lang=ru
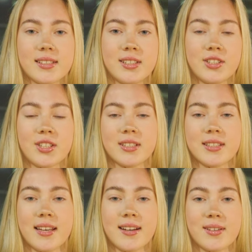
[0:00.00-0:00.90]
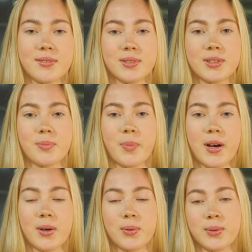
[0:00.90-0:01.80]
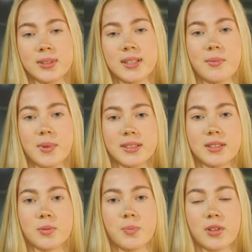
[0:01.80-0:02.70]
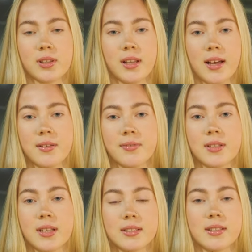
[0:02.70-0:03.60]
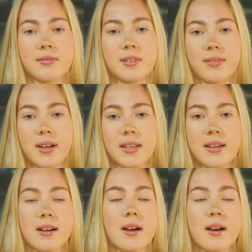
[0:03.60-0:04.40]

Сейчас я выступаю от команды Sport Life на соревнованиях.